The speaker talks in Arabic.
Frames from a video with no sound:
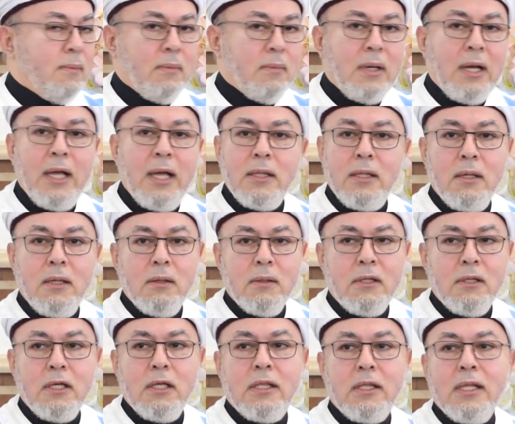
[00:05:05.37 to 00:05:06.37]
عادي
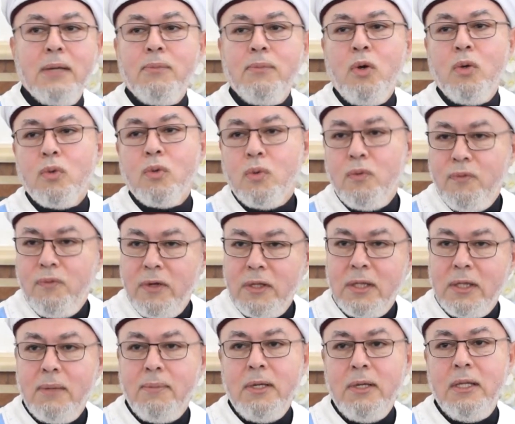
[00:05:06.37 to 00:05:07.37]
تيجي تنام حطه في
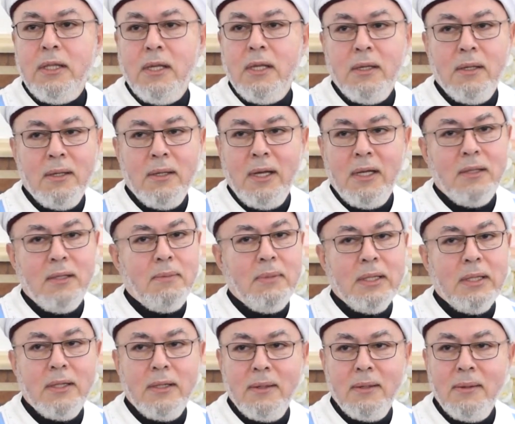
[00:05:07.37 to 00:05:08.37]
حته بعيده يعني
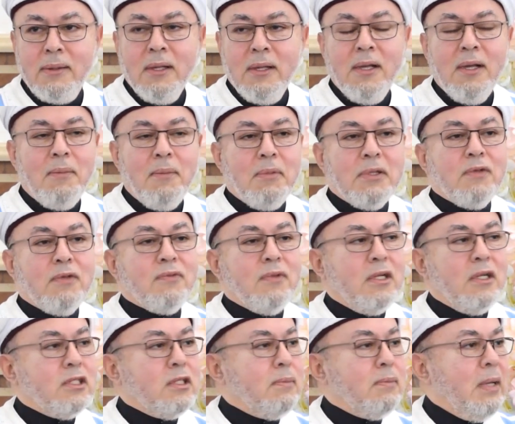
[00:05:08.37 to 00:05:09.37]
ما ما
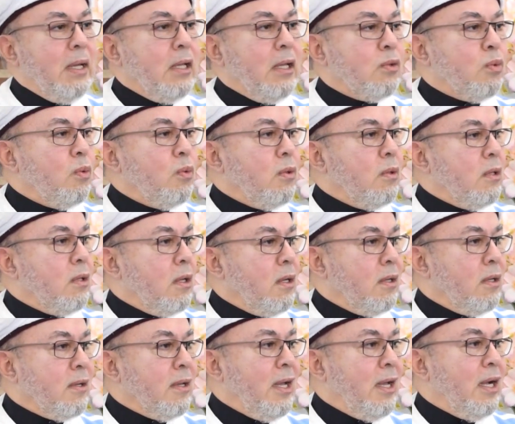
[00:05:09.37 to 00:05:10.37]
تفضلش بقى طول
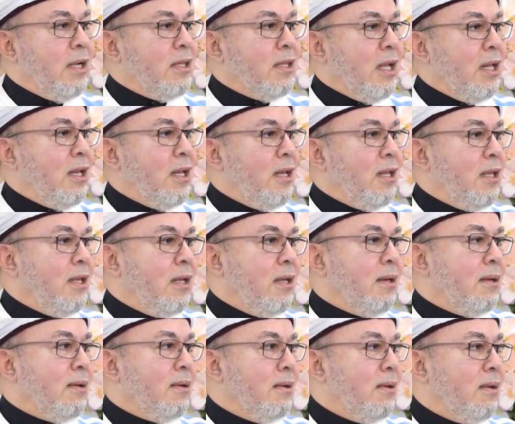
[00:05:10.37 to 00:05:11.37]
النهار قاعد على
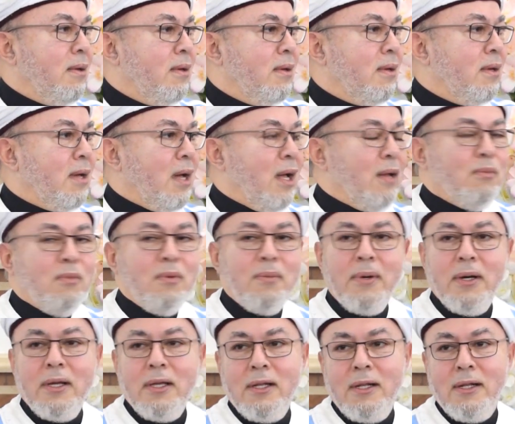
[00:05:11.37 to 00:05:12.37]
الايه على
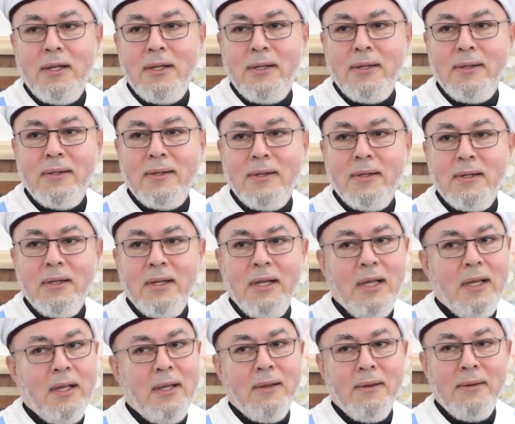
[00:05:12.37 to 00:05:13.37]
الموبايل
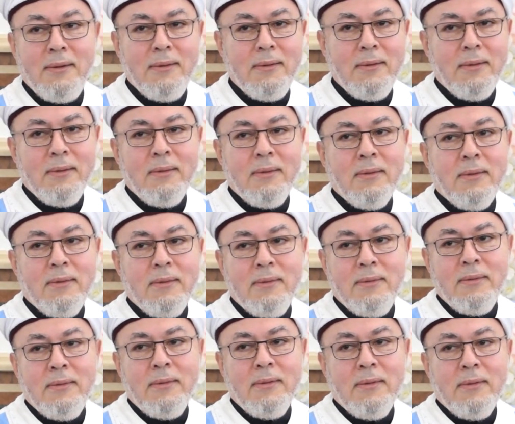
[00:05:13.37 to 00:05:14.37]
لا
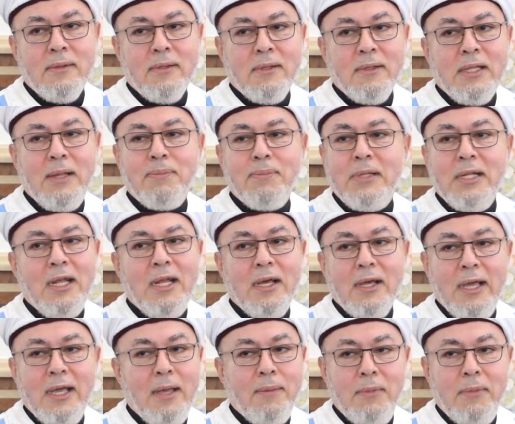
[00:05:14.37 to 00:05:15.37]
ده ابتلاء
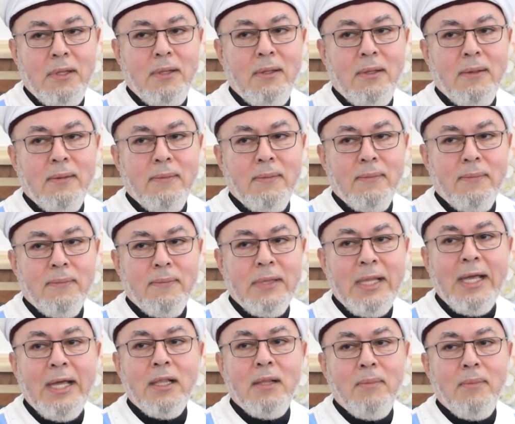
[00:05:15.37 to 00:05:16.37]
جامد
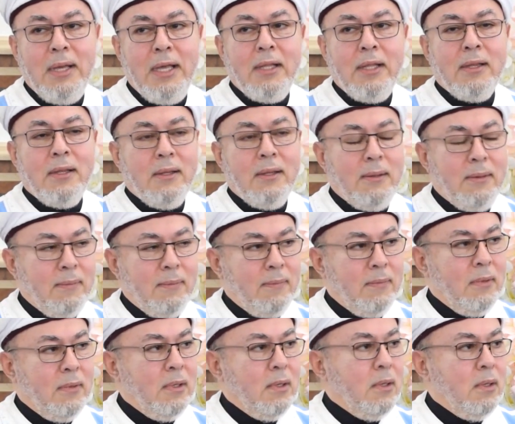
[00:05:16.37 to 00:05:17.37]
ده ادمان
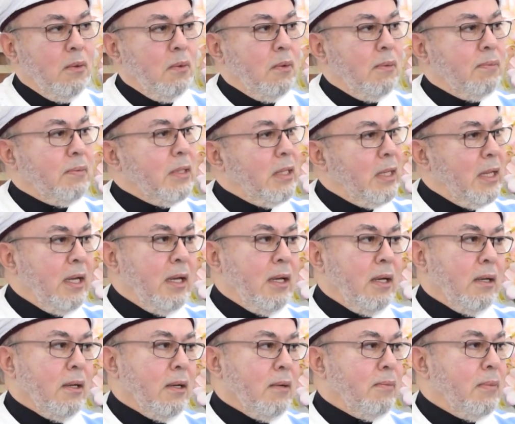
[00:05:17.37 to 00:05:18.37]
وابتلاء
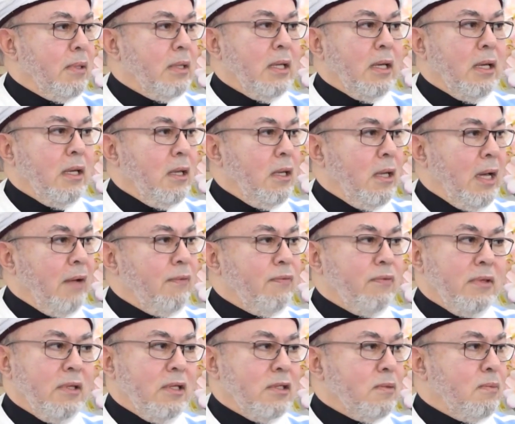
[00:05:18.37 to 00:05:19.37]
ربنا
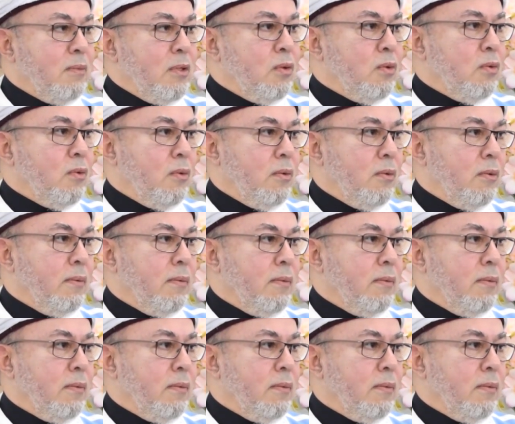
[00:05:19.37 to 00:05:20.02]
يعافي الناس منه